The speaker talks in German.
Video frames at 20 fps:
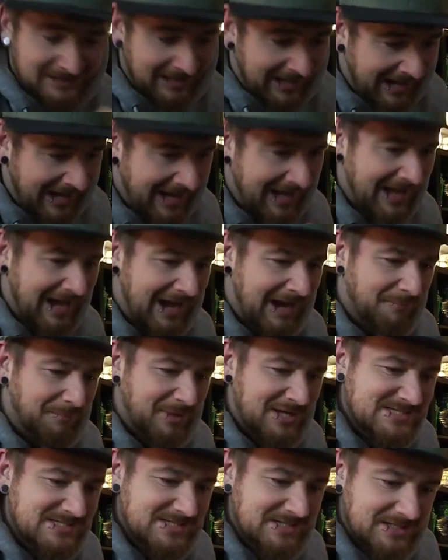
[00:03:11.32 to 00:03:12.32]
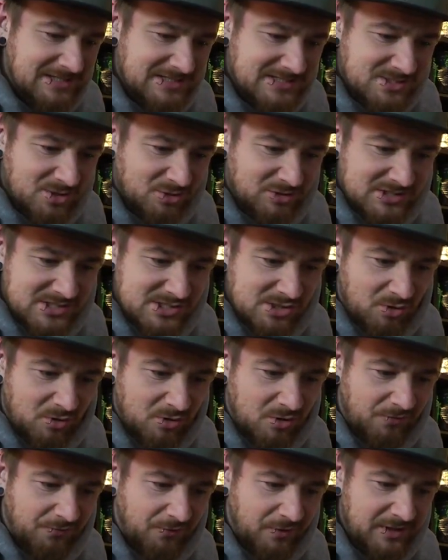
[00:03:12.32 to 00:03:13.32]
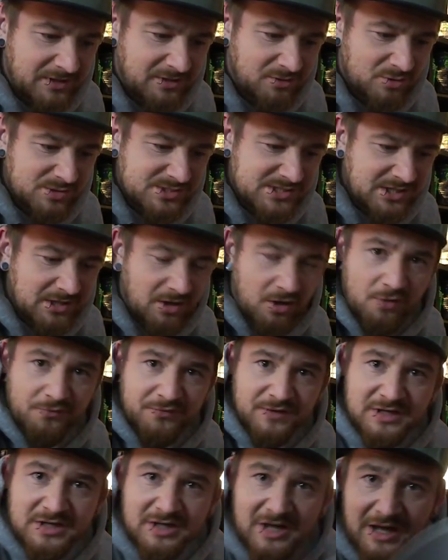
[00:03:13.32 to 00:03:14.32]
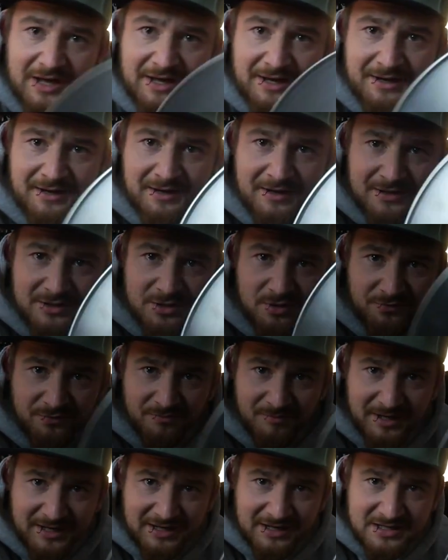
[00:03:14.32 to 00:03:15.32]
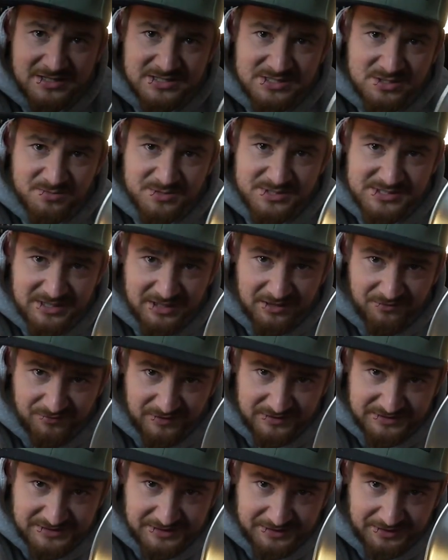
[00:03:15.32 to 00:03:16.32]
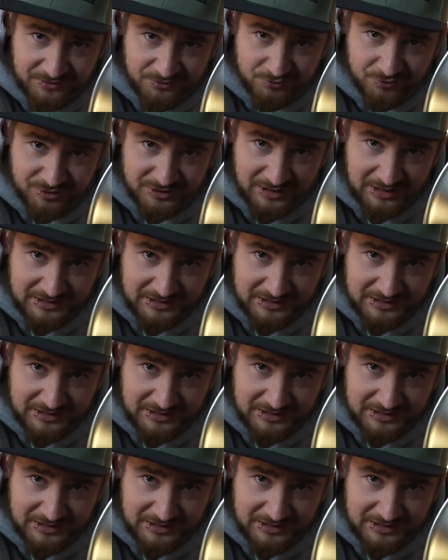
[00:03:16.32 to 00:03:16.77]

Ah ja, machst du nichts. Noch das Logo von den Jungs hier drauf in klein. Ich hoffe, man erkennt so ein bisschen, reflektiert natürlich